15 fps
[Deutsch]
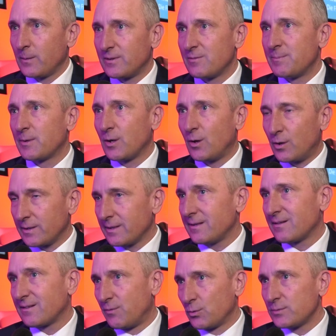und dass man nachher in
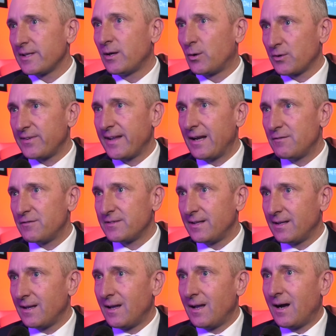der zweiten
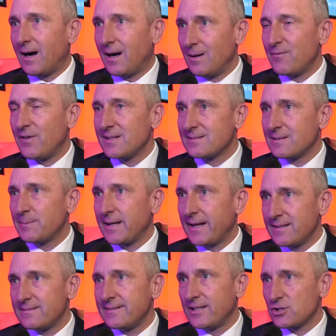Jahreshälfte allenfalls den
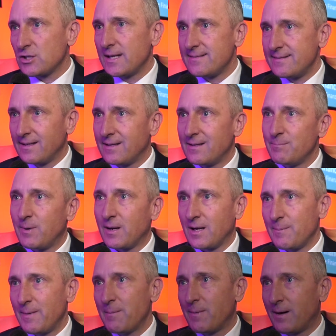bereits die Erstlesung im
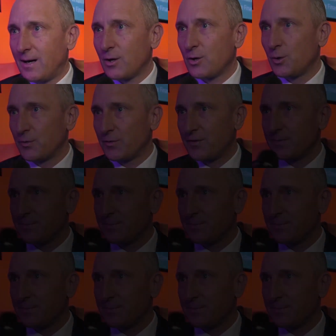Parlament machen kann.